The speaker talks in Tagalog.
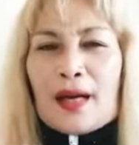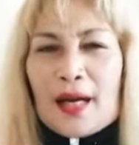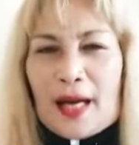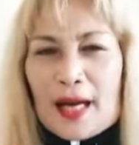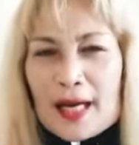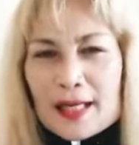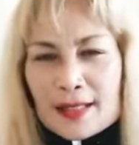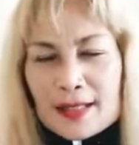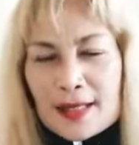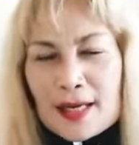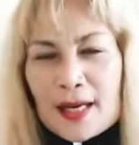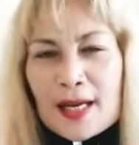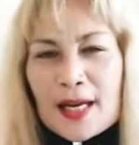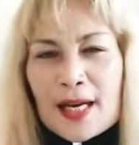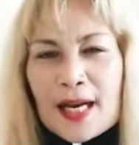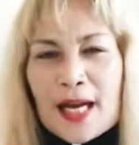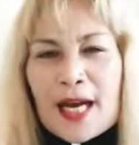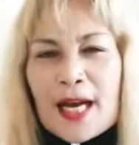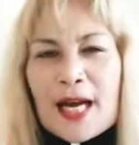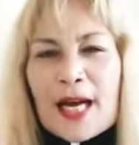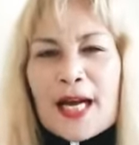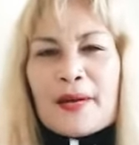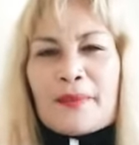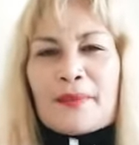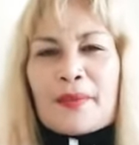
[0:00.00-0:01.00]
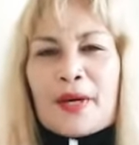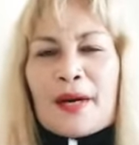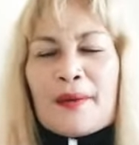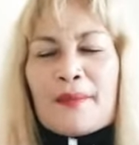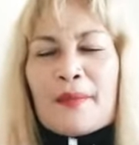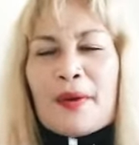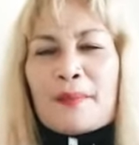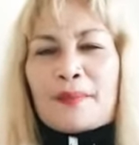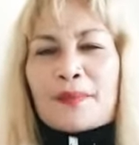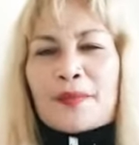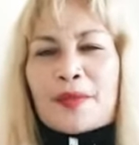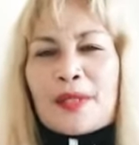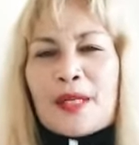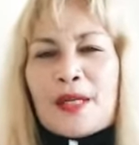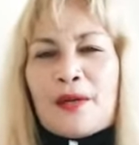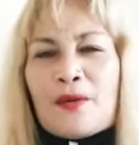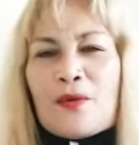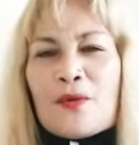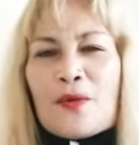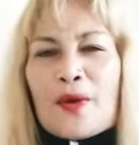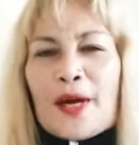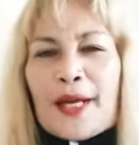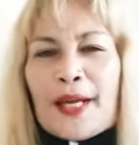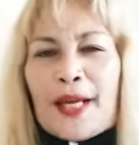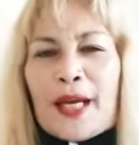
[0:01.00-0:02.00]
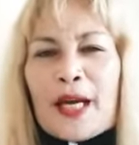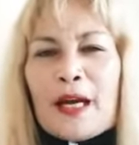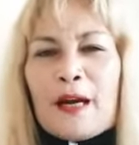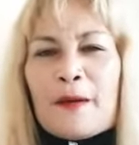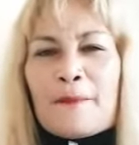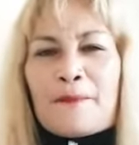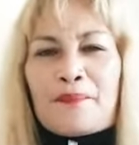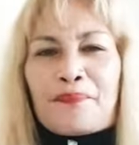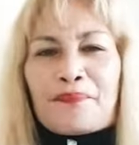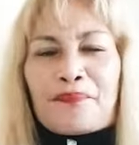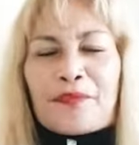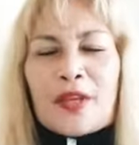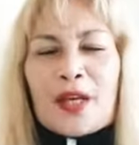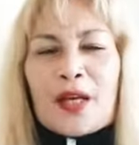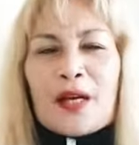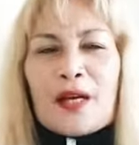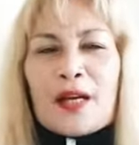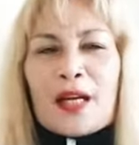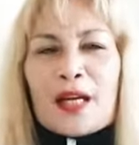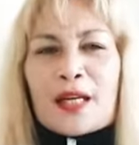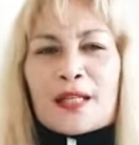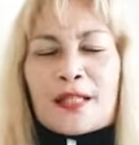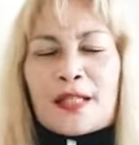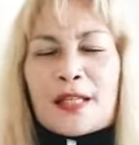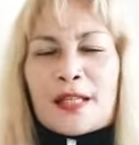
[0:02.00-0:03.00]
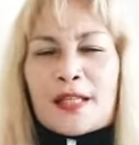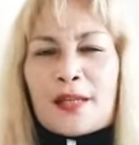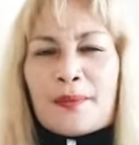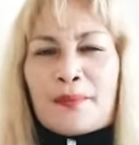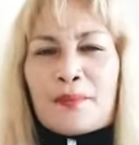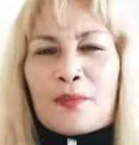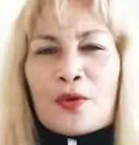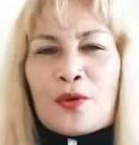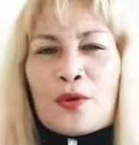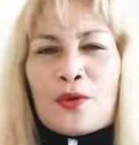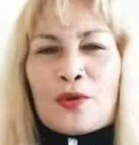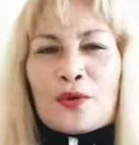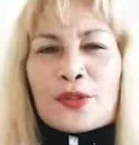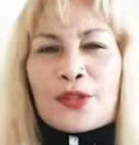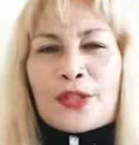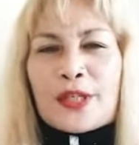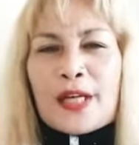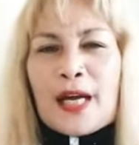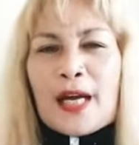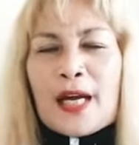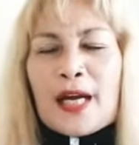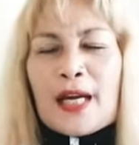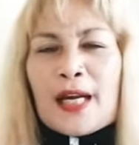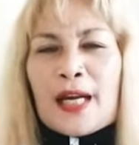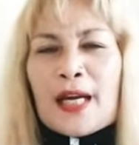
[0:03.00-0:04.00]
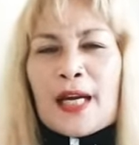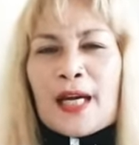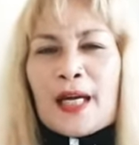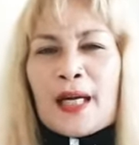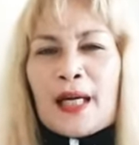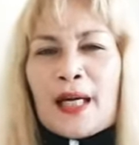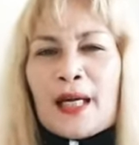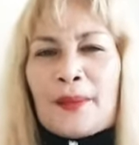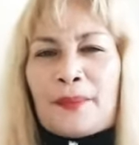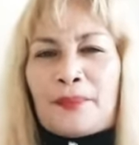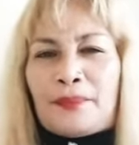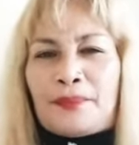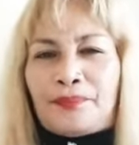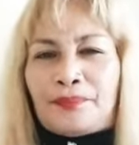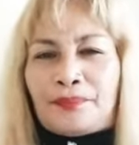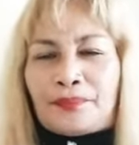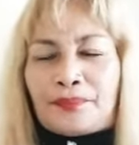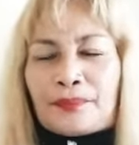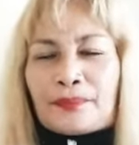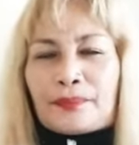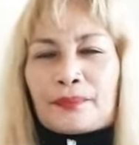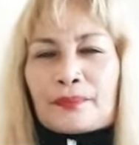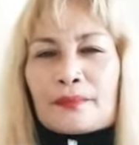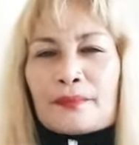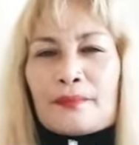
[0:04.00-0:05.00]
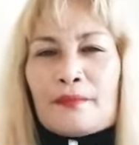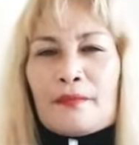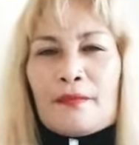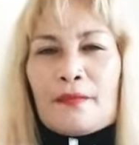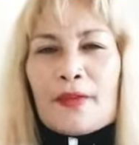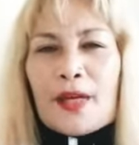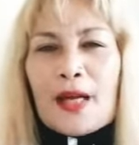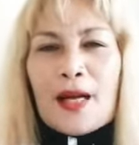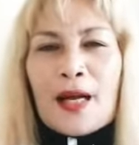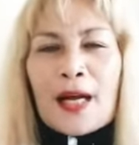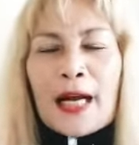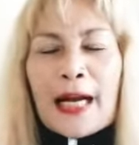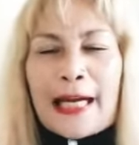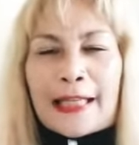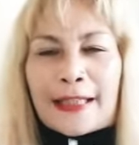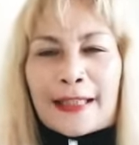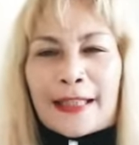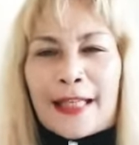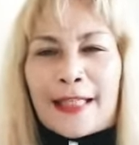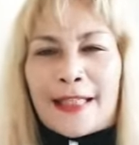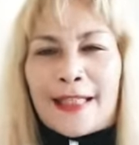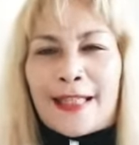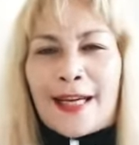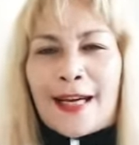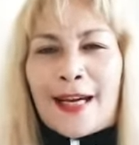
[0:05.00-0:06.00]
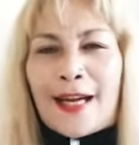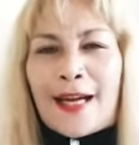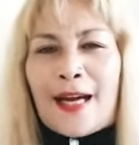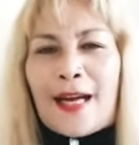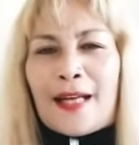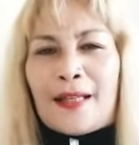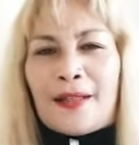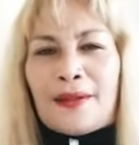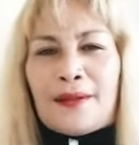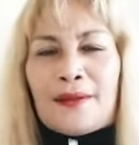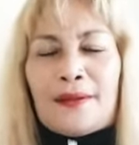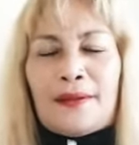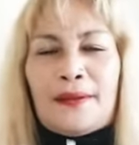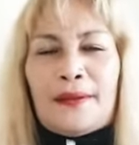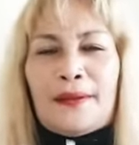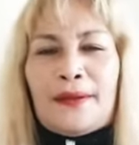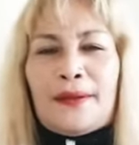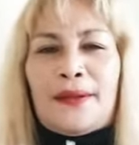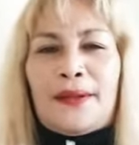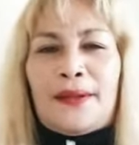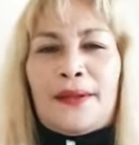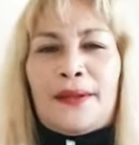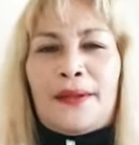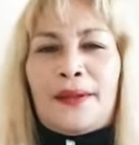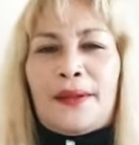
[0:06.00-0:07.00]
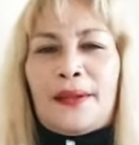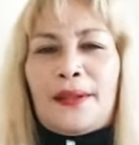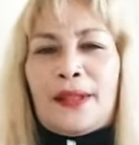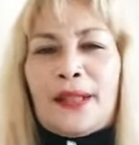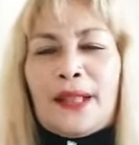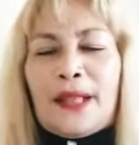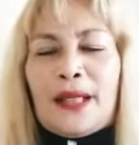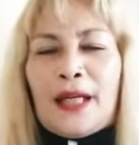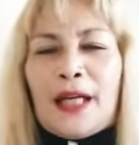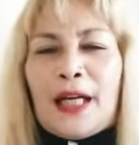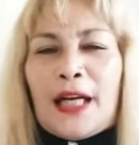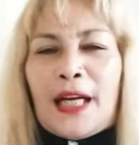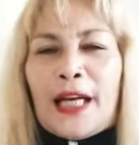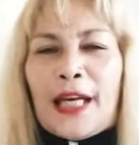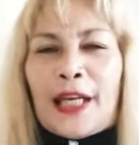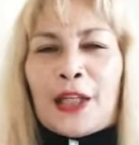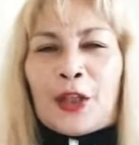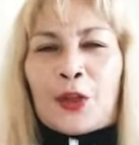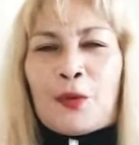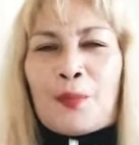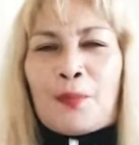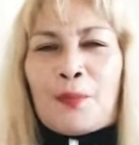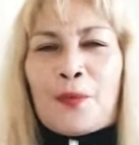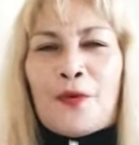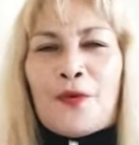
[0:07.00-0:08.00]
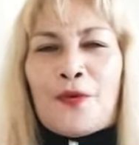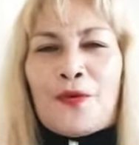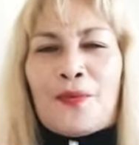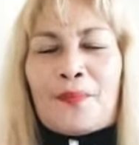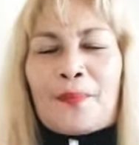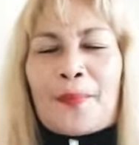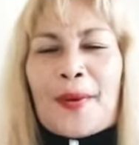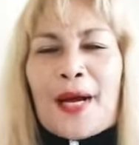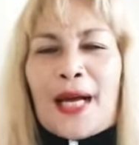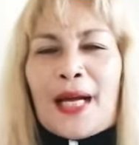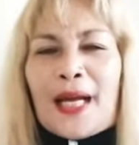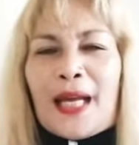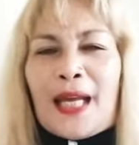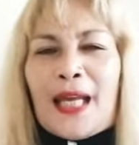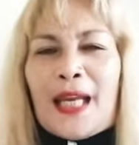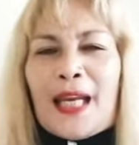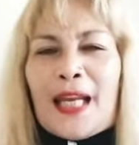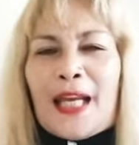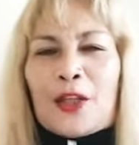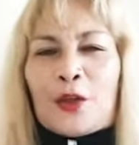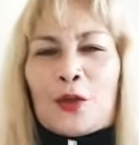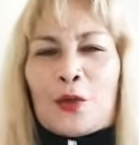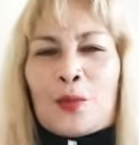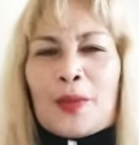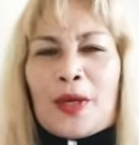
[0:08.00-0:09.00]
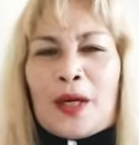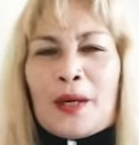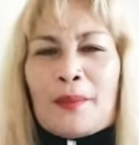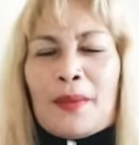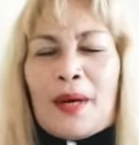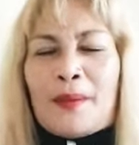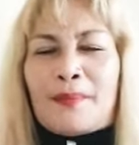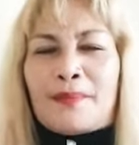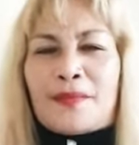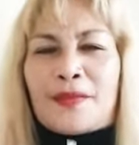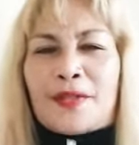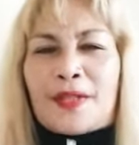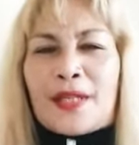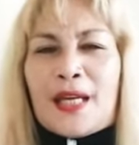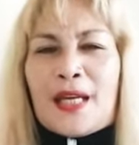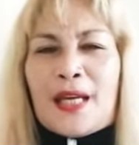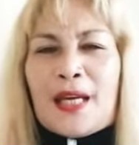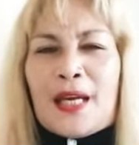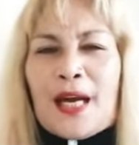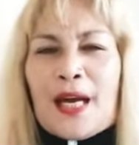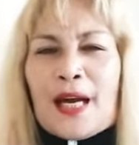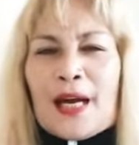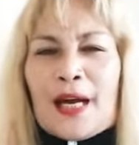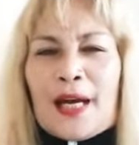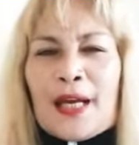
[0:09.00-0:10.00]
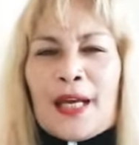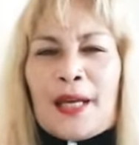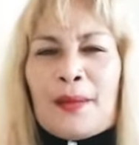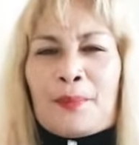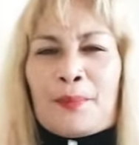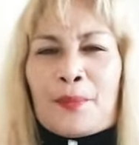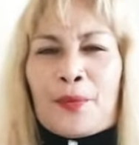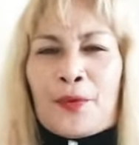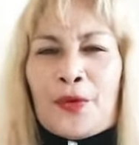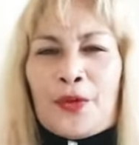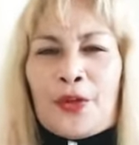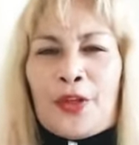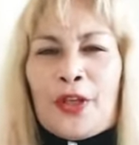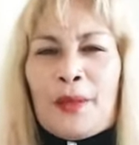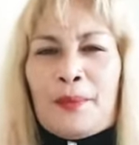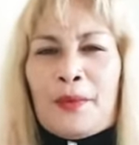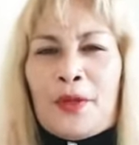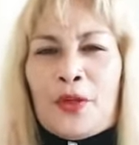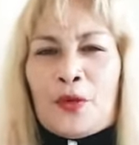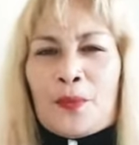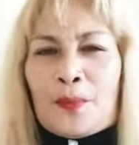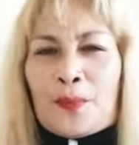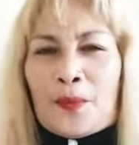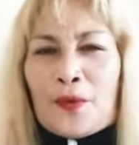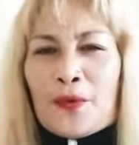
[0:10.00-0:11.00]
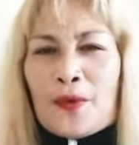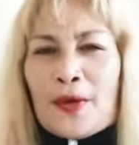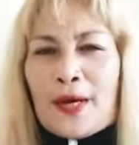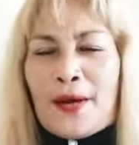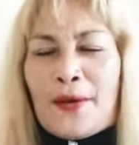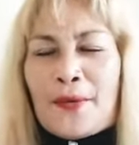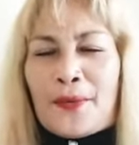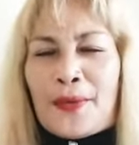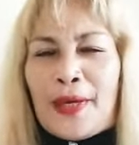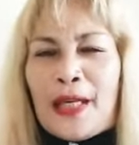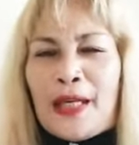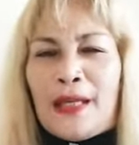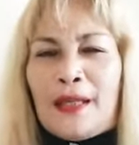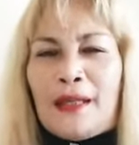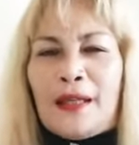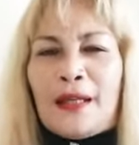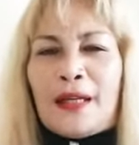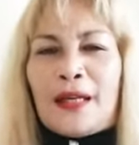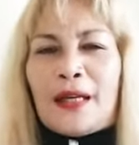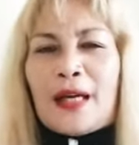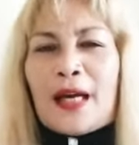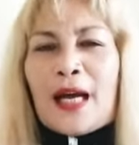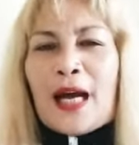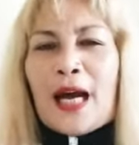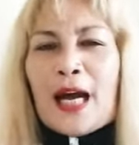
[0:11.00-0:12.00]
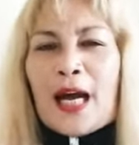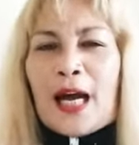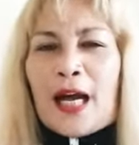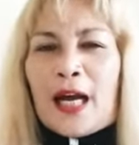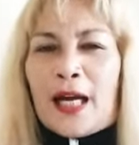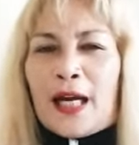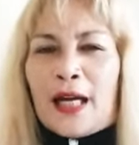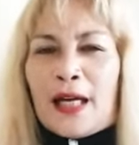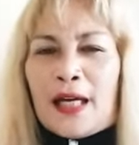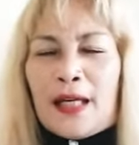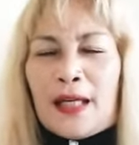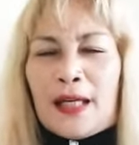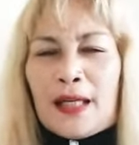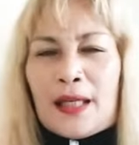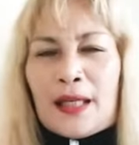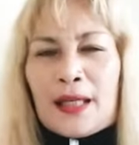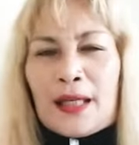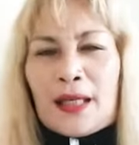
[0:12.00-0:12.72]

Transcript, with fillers: kasaganaan mga mamsi o kaya nagsisimbolo siya ng katanyagan. Ito pong pagi na ito mga mamsi ay pwede niyo pong gawin ang